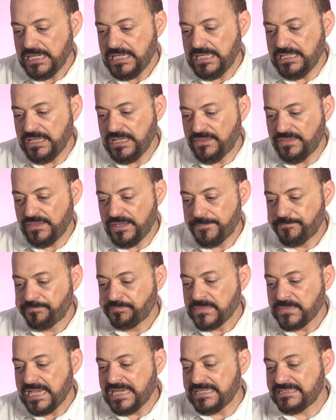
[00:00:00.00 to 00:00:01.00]
Y dice,
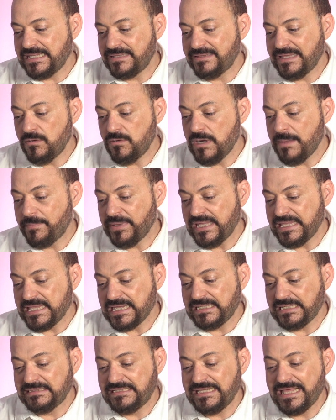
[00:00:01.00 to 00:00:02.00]
extender una
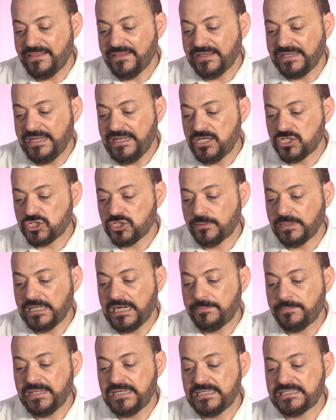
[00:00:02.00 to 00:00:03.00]
pequeña cantidad de gel sobre
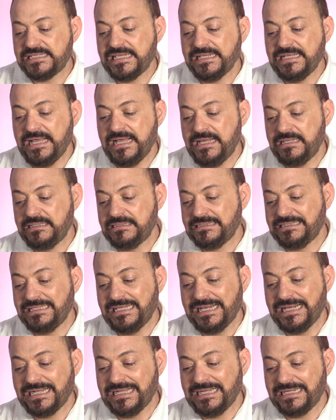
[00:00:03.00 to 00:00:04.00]
la piel seca
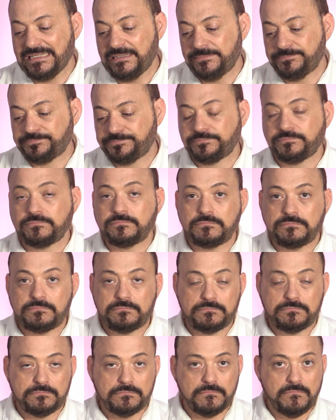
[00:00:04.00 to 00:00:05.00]
de la cara.
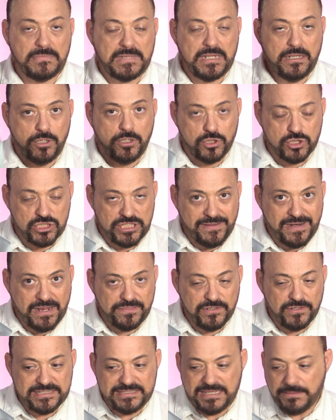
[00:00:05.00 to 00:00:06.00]

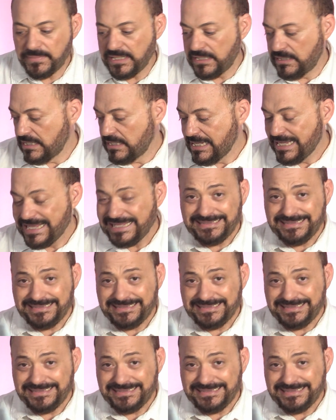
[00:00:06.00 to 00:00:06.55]
Consideraciones también.